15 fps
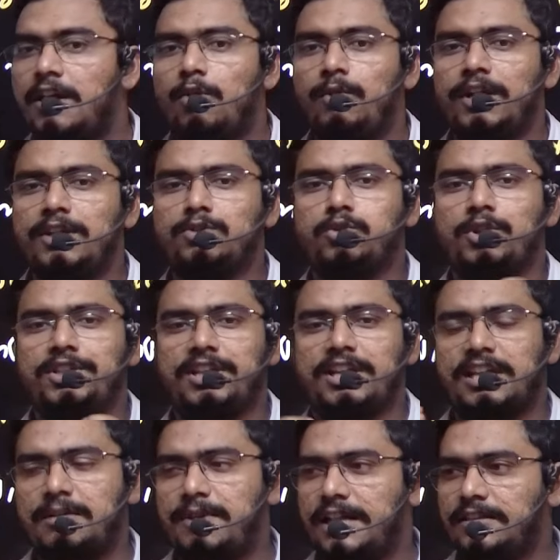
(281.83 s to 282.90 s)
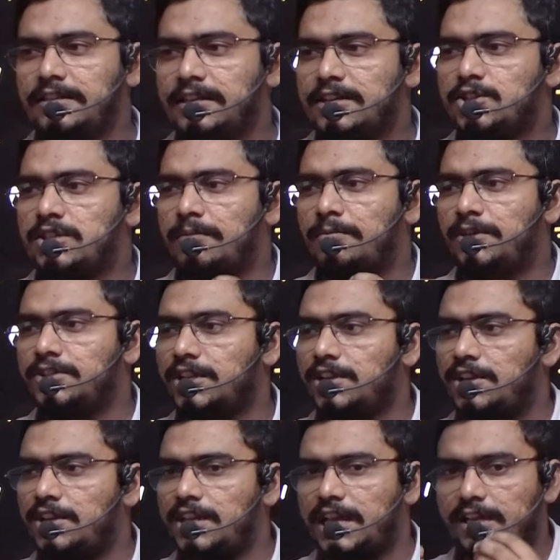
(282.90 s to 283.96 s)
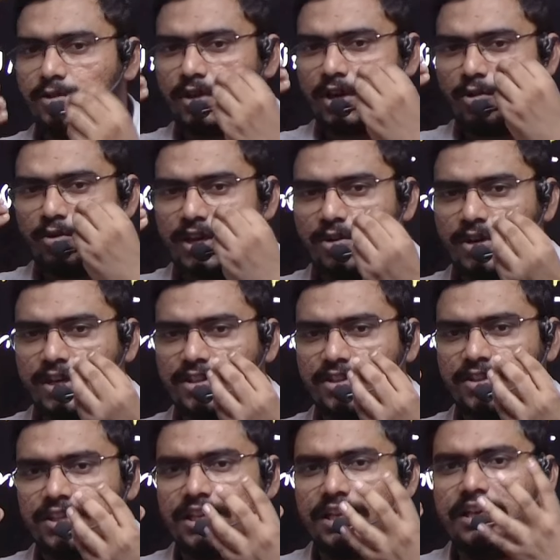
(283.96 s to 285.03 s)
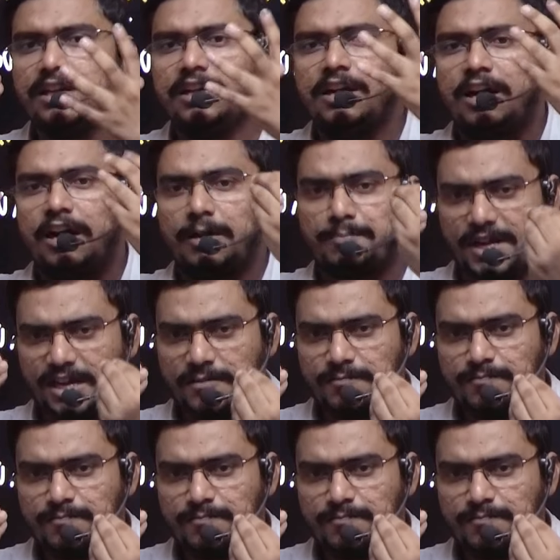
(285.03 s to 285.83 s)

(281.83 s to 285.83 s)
वही थोड़ी देर के बाद समंजन क्रिया के द्वारा वो क्या होगा धीरे धीरे अपना